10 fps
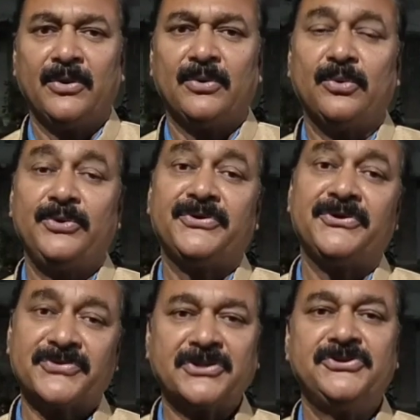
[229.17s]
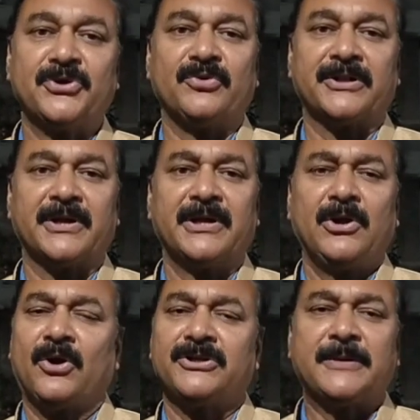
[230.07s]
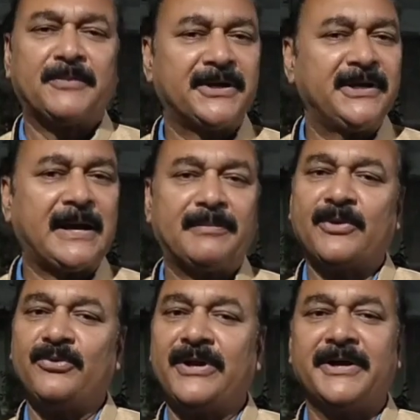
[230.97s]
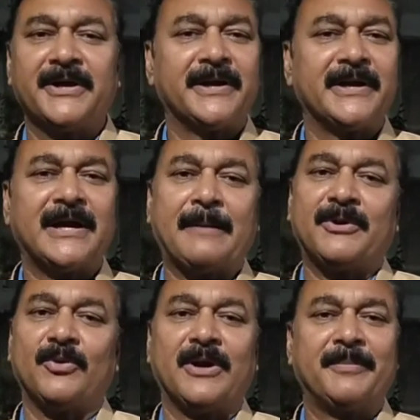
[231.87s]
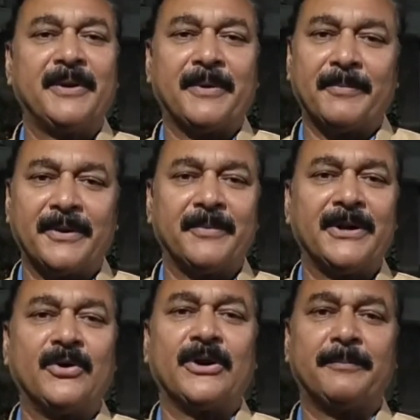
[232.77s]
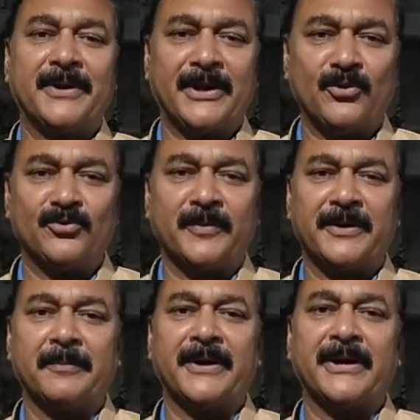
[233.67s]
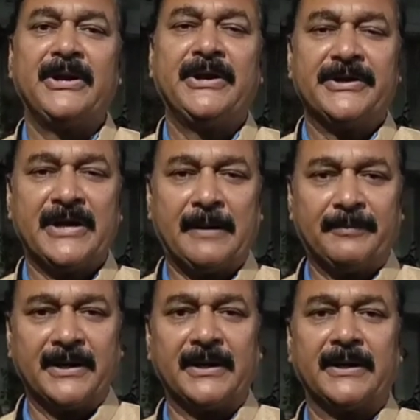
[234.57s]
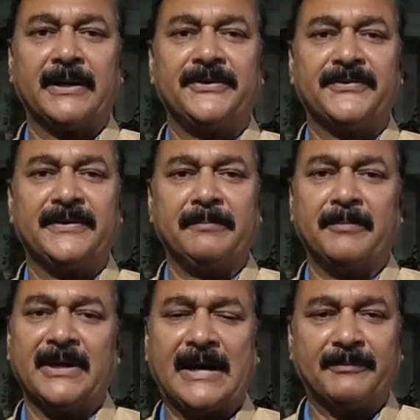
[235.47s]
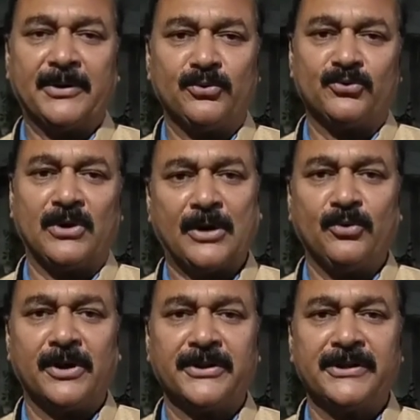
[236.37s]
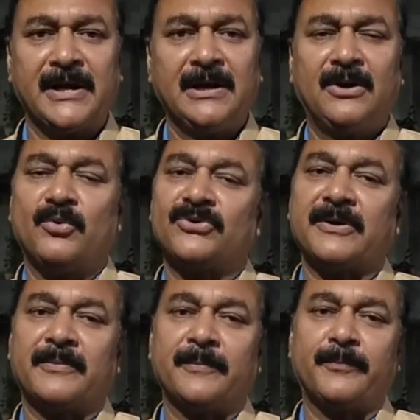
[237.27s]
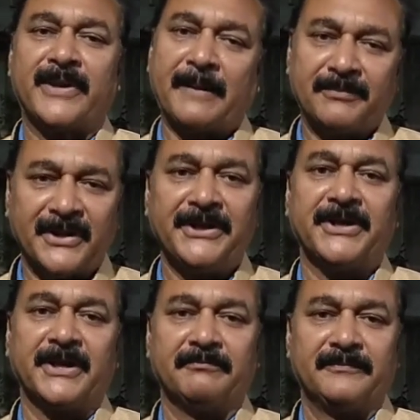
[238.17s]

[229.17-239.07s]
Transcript: तो इसकी सख्त ज़रूरत है और जब तक ये आप लागू नहीं करेंगे आप केवल अपने पेपर में और अपने अनाउंसमेंट में या अपने स्कीम में आपने उसको लागू कर दिया वो सब पर्याप्त नहीं है